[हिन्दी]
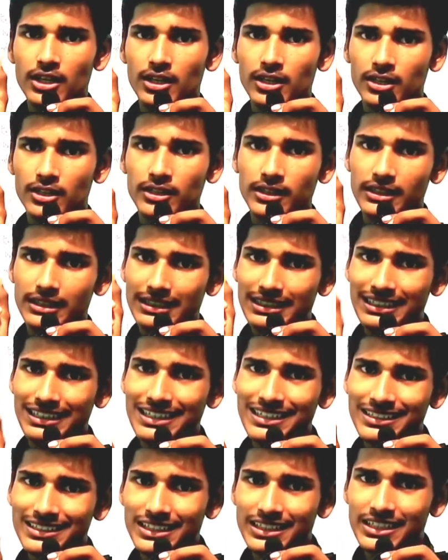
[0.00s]

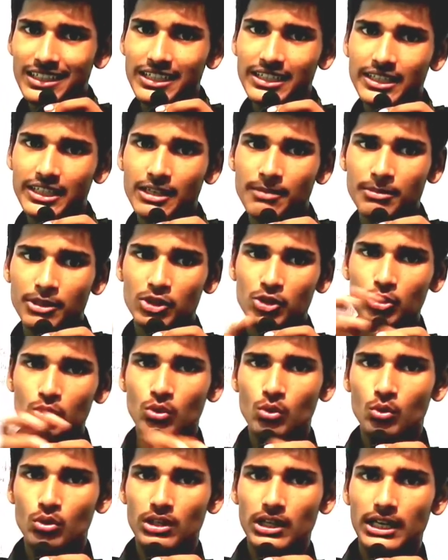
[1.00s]
क्लियर करके इतने बच्चों
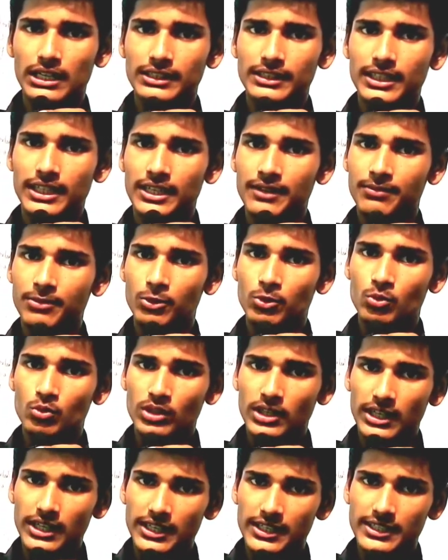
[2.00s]
को उठाता है फिर
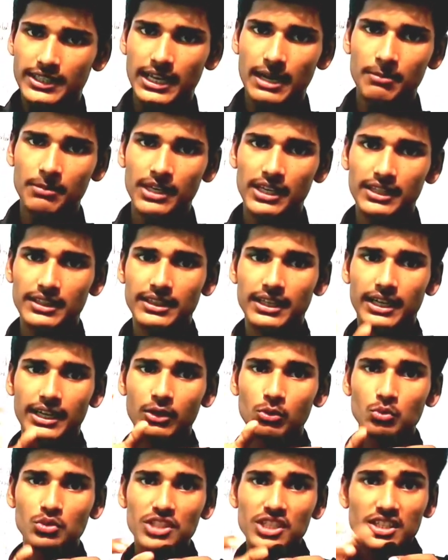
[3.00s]
उनका एग्ज़ाम लेता
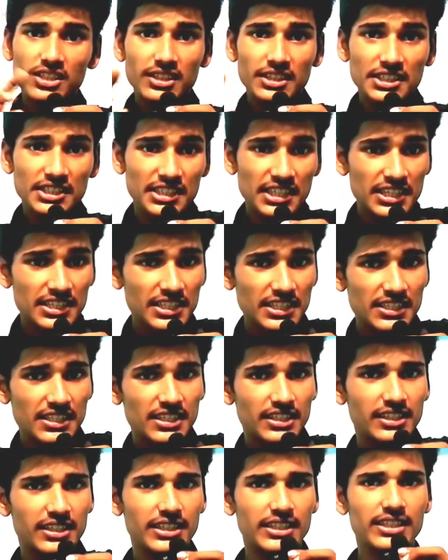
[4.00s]
है उसी तरीके से
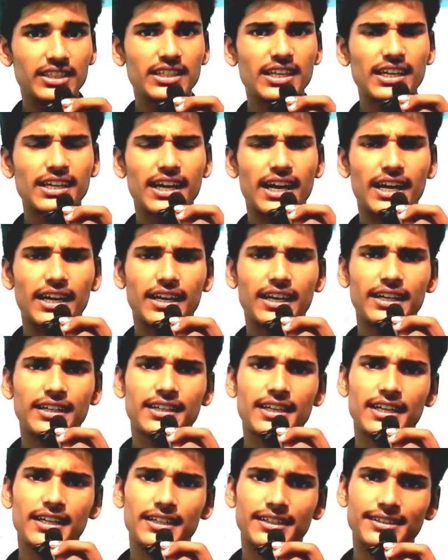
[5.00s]
ये डी आगरा
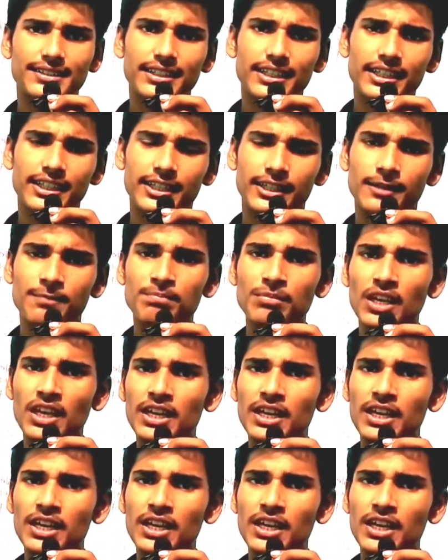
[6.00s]
क्या करता है